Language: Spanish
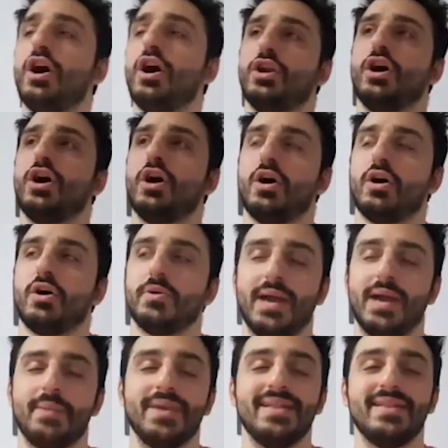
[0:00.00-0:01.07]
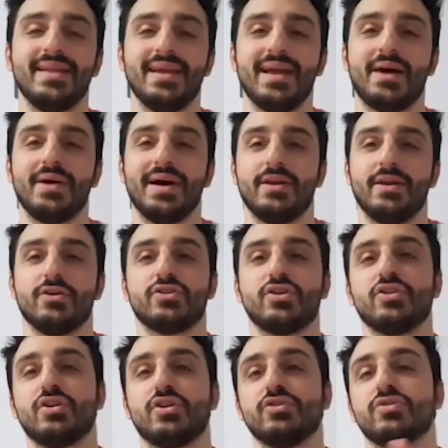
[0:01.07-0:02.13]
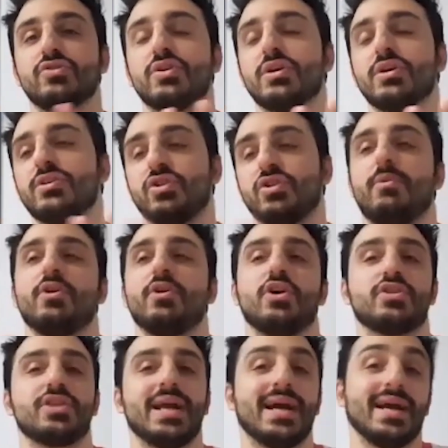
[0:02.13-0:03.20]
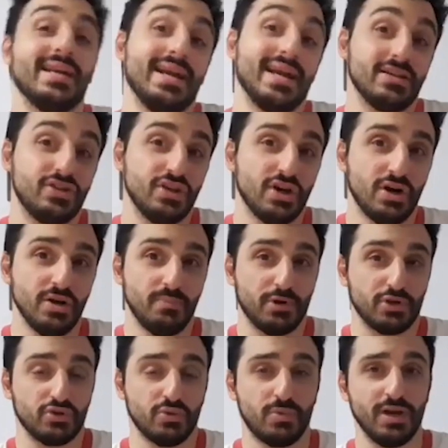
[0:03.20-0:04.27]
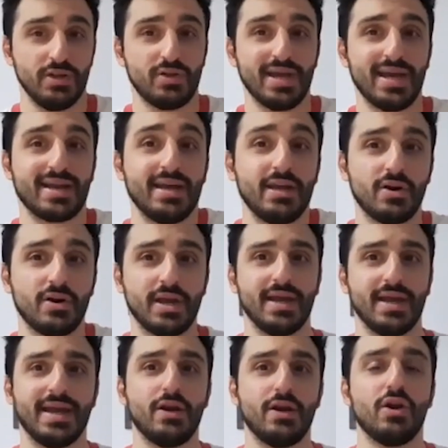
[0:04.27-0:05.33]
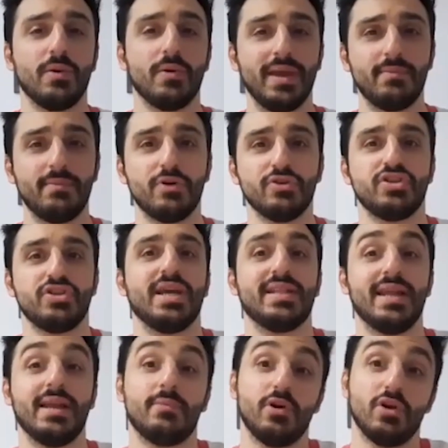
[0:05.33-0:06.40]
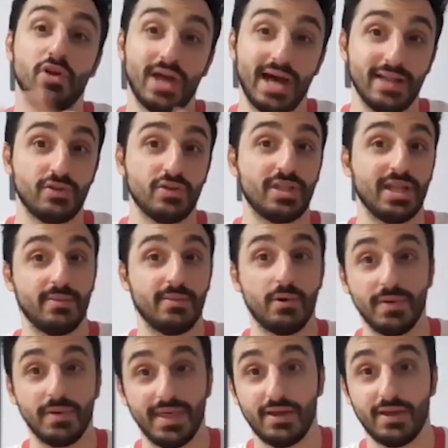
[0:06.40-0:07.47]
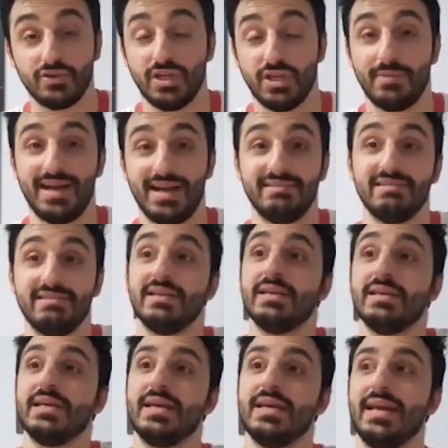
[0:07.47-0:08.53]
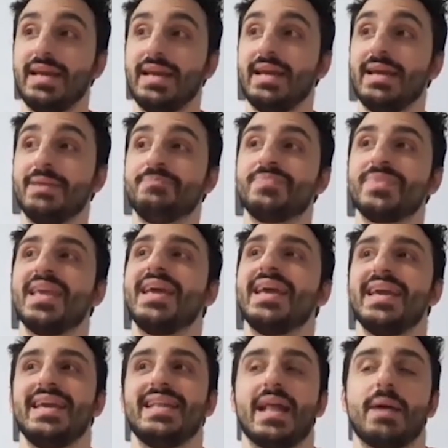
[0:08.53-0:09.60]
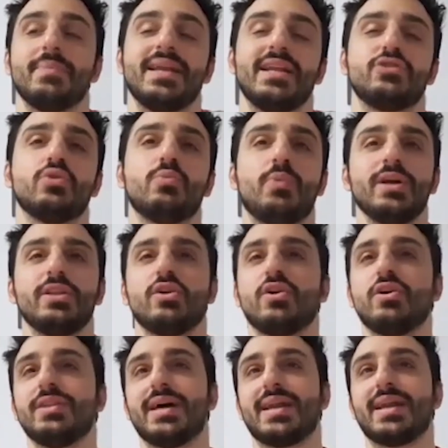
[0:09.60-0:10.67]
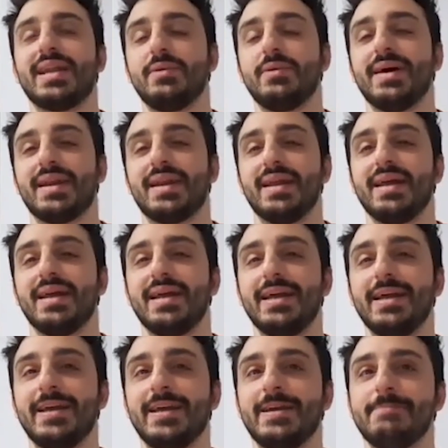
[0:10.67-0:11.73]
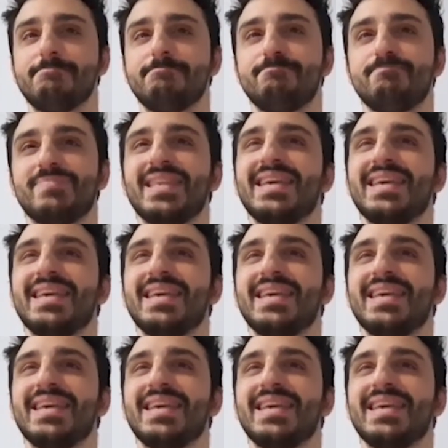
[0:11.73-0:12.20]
no, obviamente, a ver, nosotros somos de otra generación, por supuesto hay arqueros que, no los vimos, sí que tenemos los datos, tenemos videos y demás. Eh, y también es un puesto donde River eh,